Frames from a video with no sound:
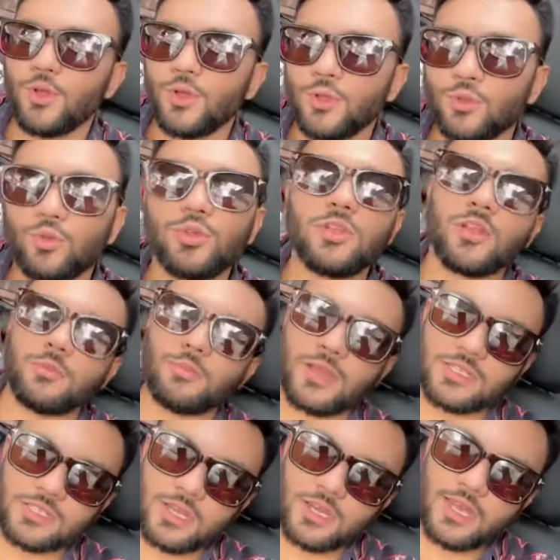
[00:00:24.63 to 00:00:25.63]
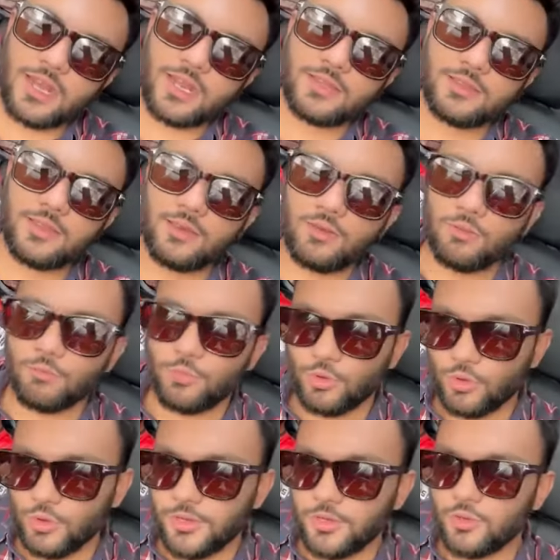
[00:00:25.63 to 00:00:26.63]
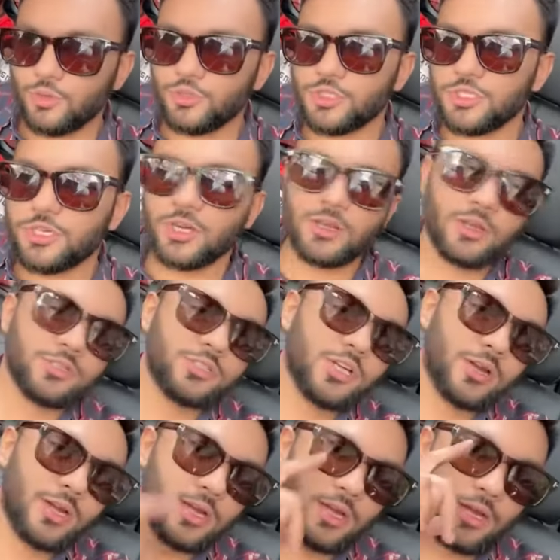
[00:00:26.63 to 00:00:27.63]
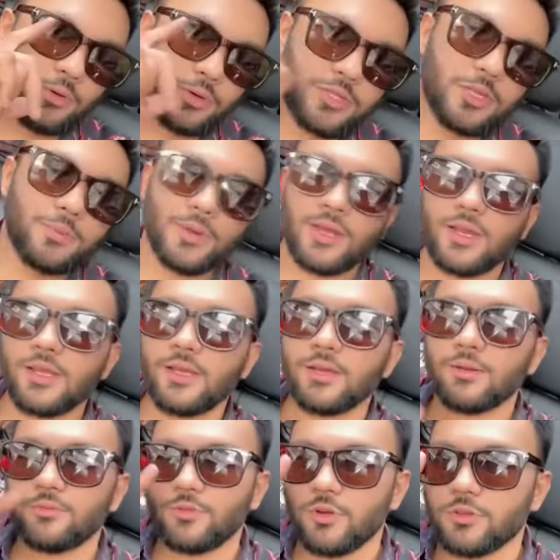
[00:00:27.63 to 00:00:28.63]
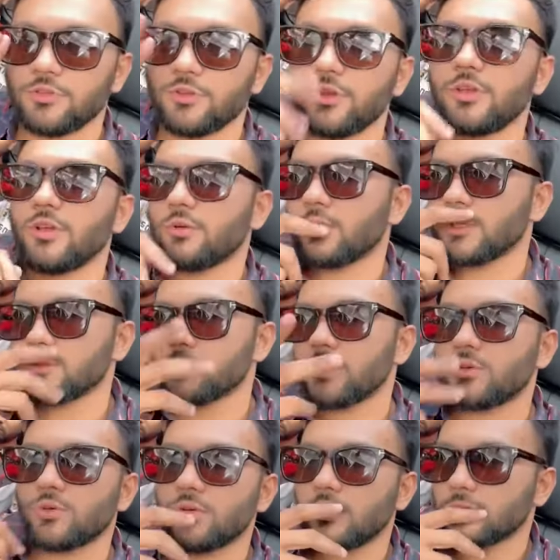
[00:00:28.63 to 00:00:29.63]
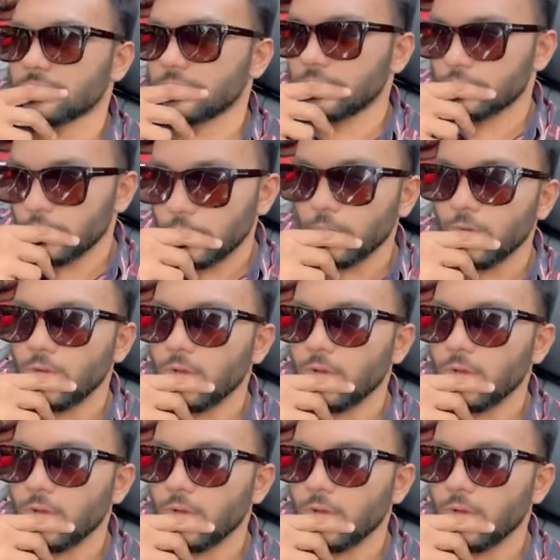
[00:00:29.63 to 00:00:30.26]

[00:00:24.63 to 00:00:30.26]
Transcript: দুদিনের মাঝখানে আরেকদিন মনে হয় একটু চিত্রাগাং যা হইতে পারে ফর থ্রি আওয়ার্স বা টু আওয়ার্সের জন্য